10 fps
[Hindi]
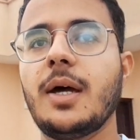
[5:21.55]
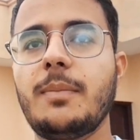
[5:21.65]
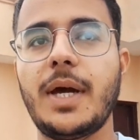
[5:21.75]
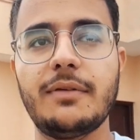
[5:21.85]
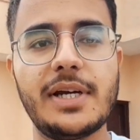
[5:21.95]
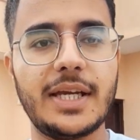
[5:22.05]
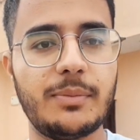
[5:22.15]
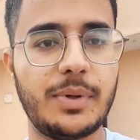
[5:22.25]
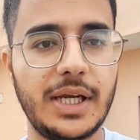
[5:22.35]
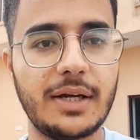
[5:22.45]
अब आई विल टेक
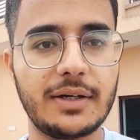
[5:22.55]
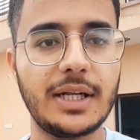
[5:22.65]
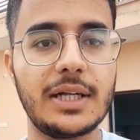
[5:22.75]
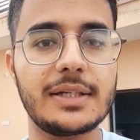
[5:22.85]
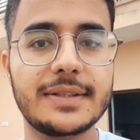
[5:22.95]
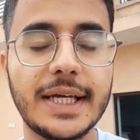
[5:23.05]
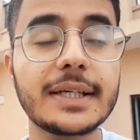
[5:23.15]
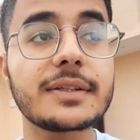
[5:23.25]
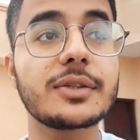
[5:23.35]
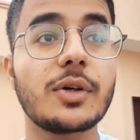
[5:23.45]
अ ब्रेक टिल
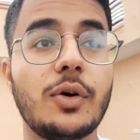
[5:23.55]
सिक्स